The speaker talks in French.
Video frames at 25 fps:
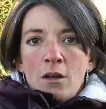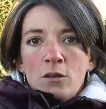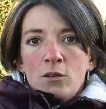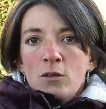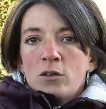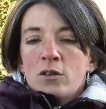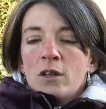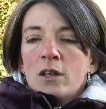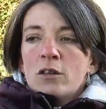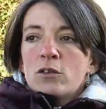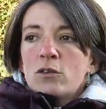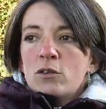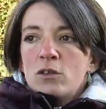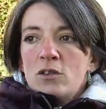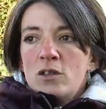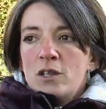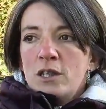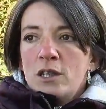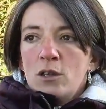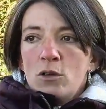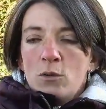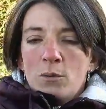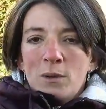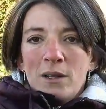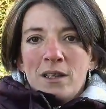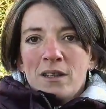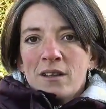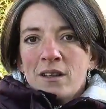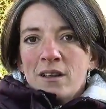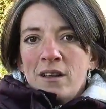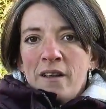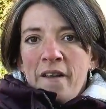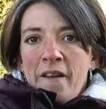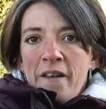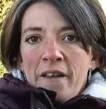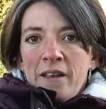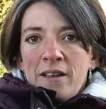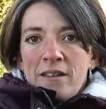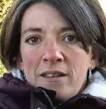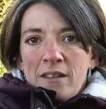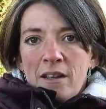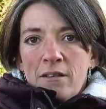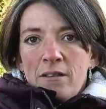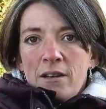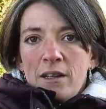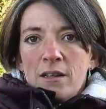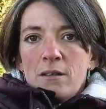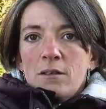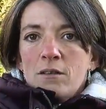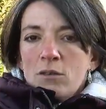ne serait-ce que 10 km, ça
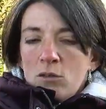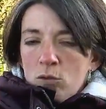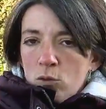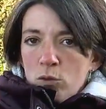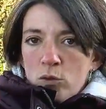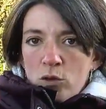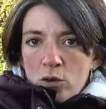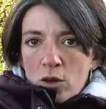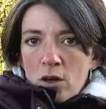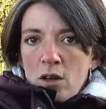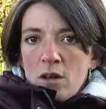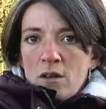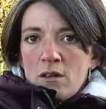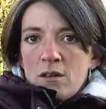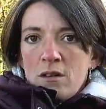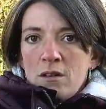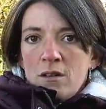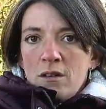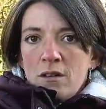va être son sol